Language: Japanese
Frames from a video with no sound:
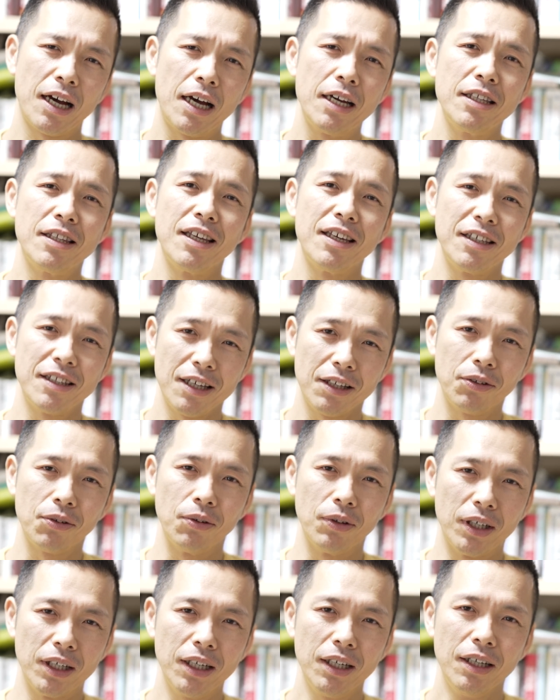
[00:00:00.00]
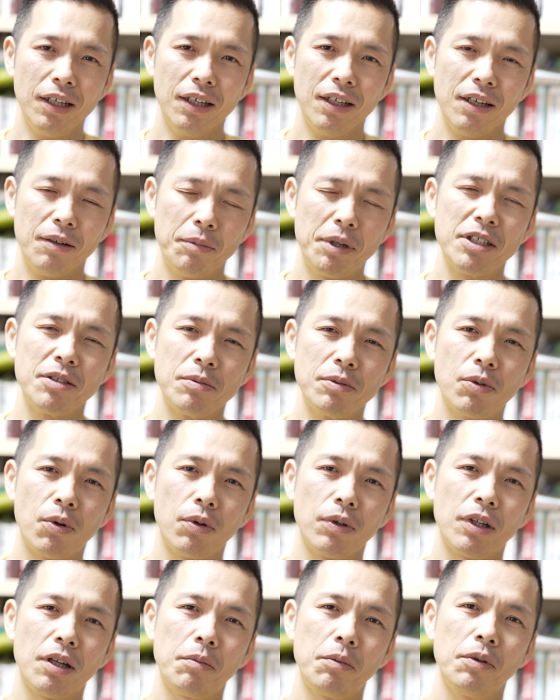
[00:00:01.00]
快適だというかね、まあ、自分
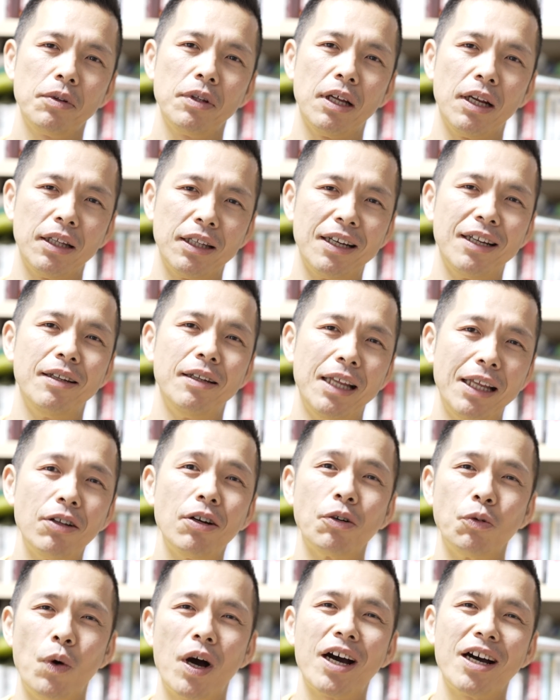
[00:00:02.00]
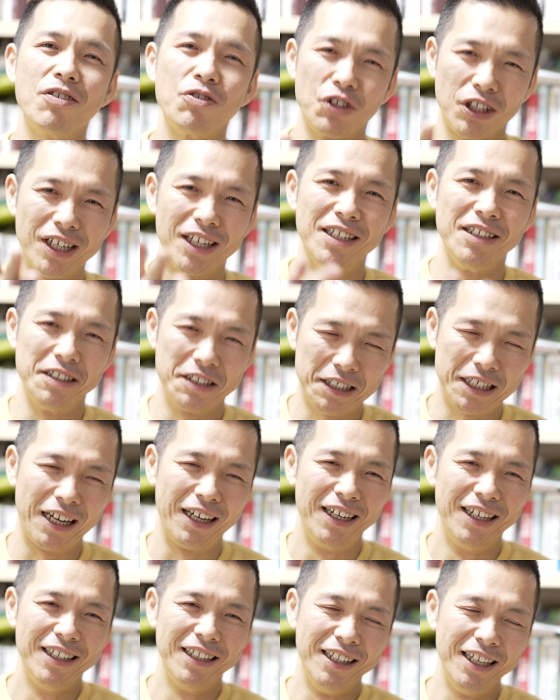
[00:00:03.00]
こんなもんだなってなんとなくわかるじゃないです
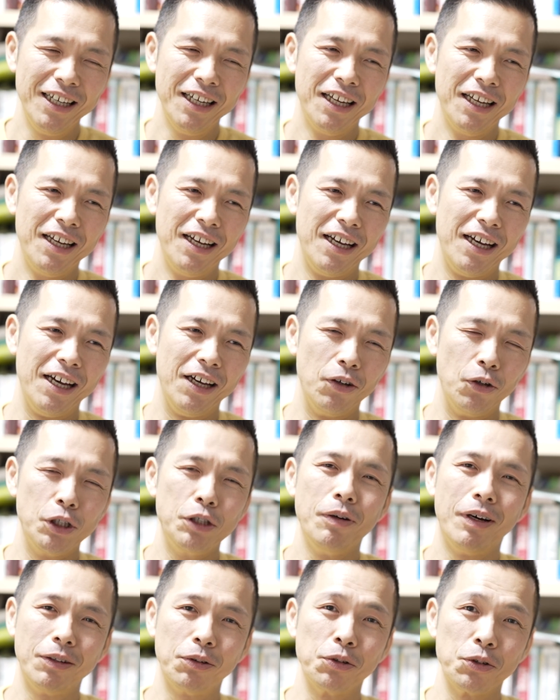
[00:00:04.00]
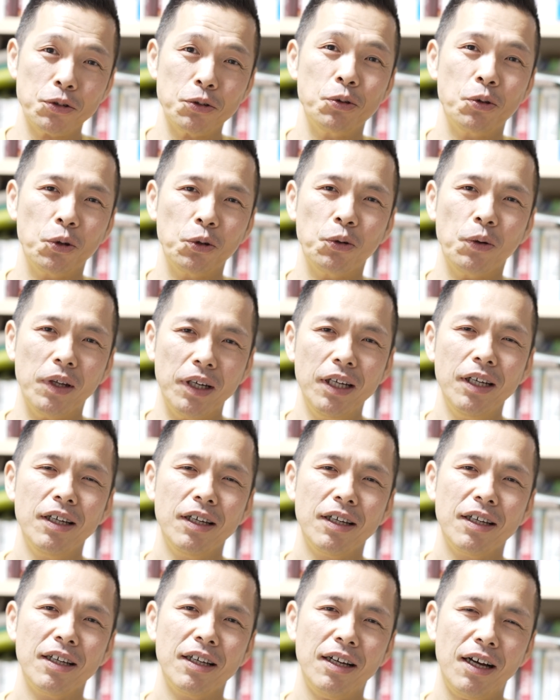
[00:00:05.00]
か、ね、あの言わんとすることはね。
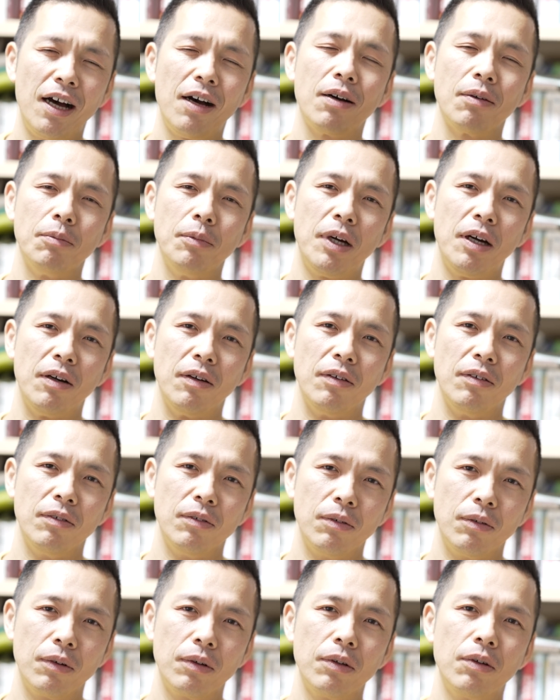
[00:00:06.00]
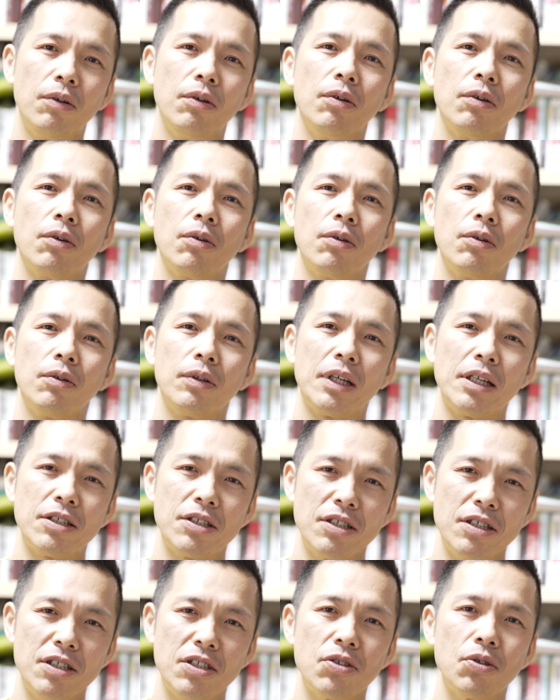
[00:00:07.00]
ああまあ俺のこの立
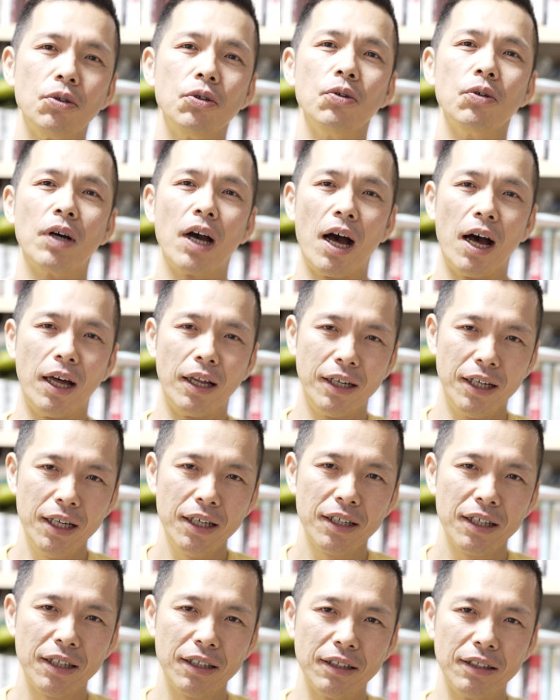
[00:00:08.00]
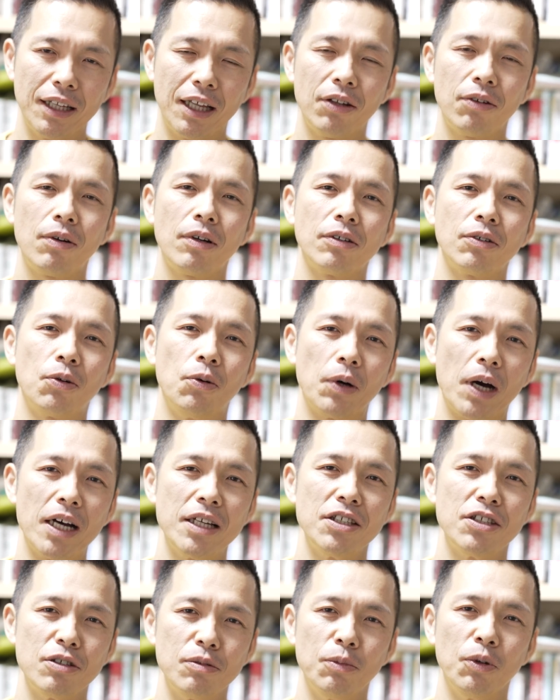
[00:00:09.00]
ち位置というかねなんとなくこう
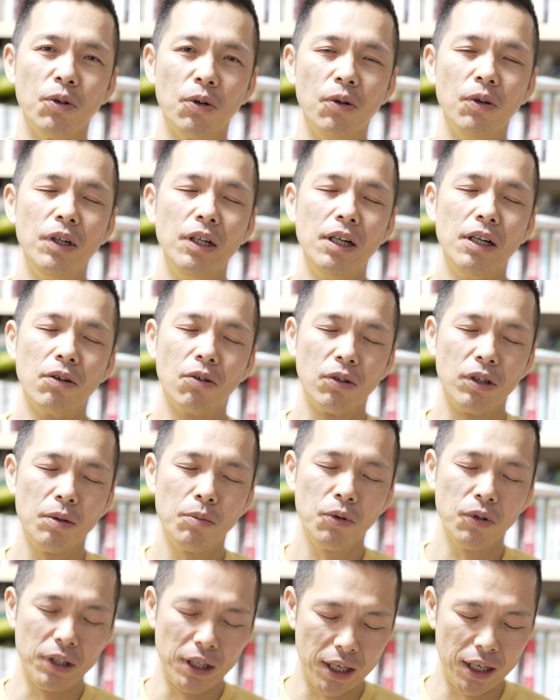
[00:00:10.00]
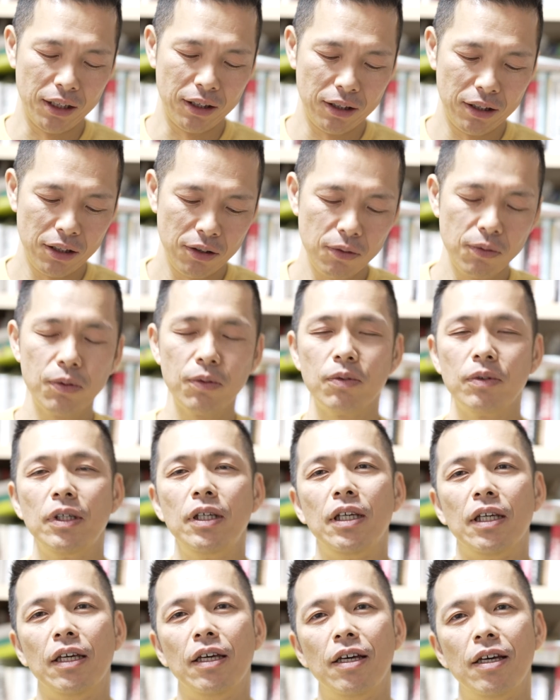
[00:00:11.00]
感じるものこんなもんだなっていうふう
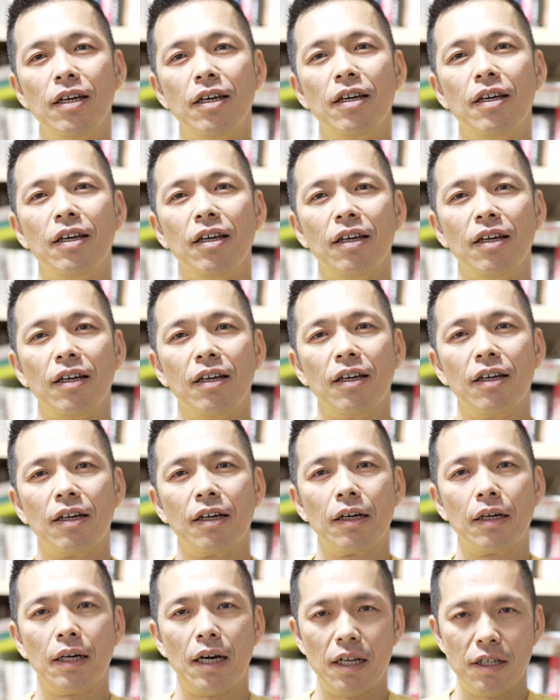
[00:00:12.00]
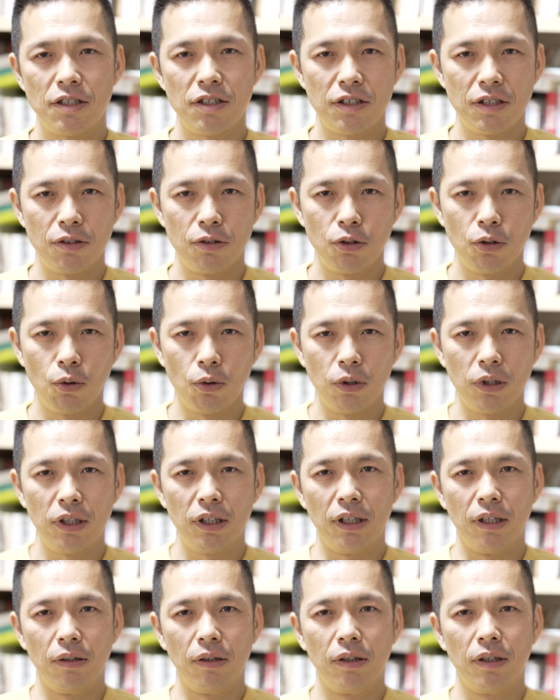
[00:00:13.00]
に感じてるよう
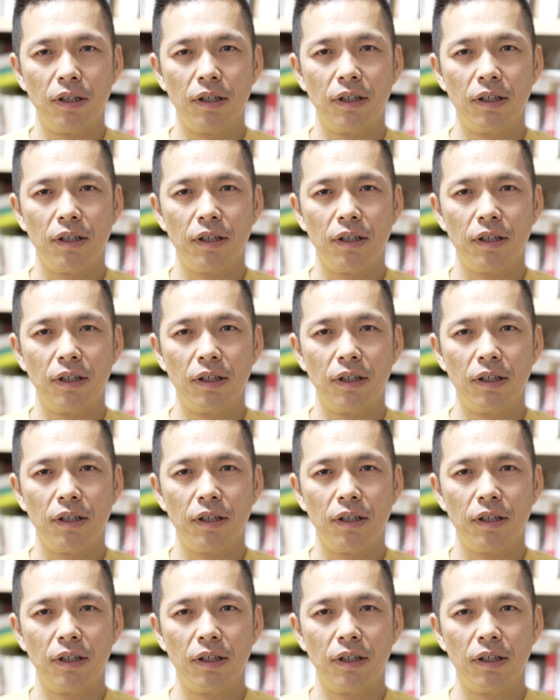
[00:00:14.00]
に